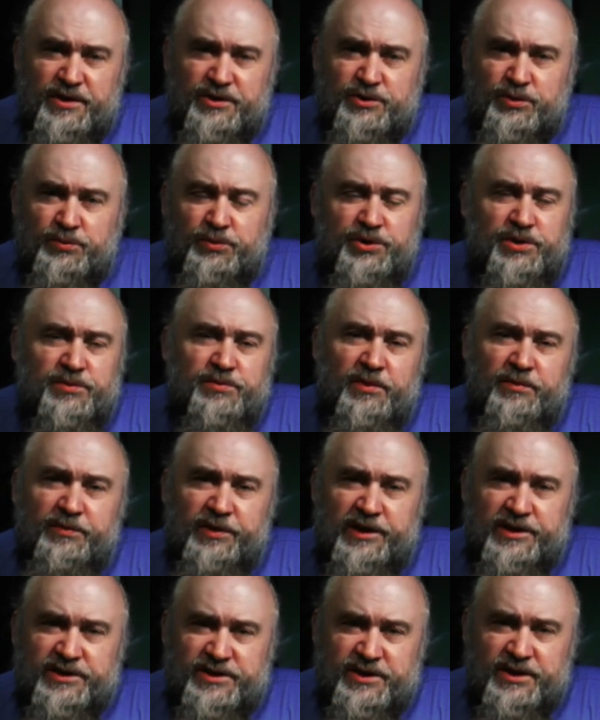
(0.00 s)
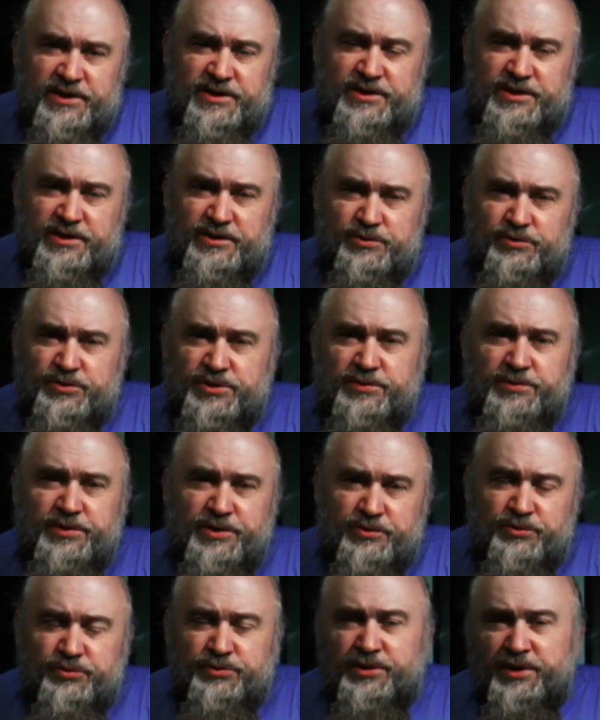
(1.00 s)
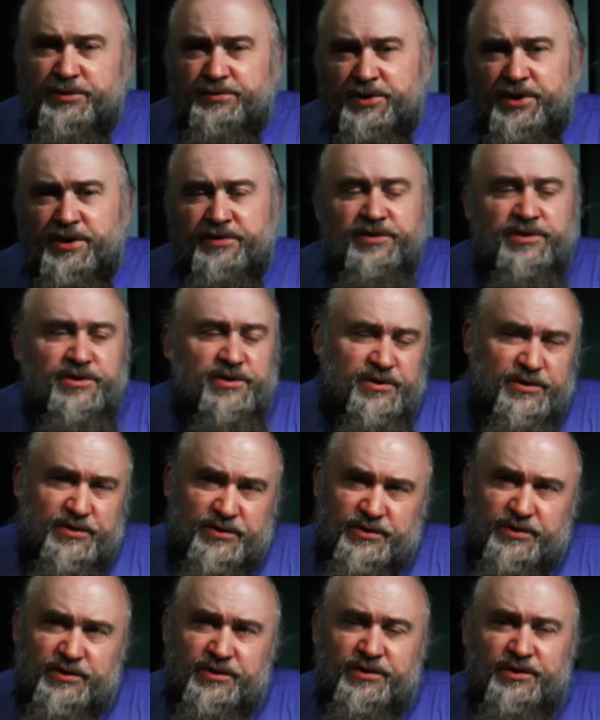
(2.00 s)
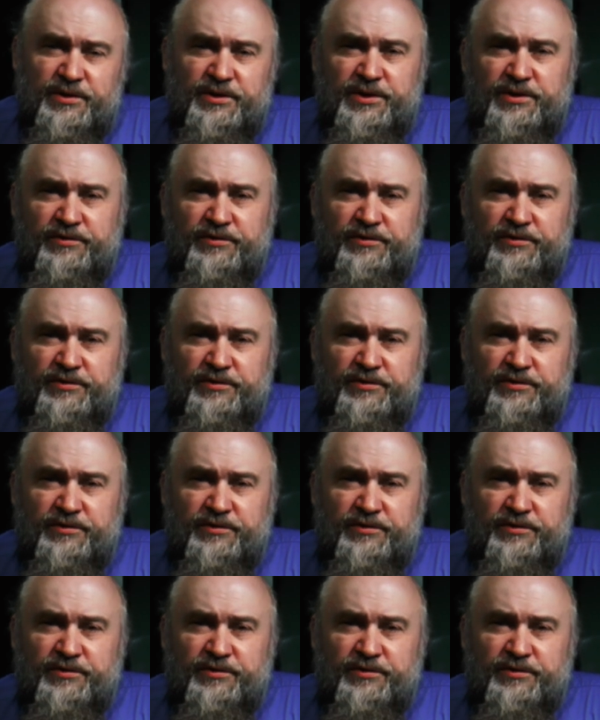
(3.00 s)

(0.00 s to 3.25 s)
что будет мобилизация, что заберут, отправят э,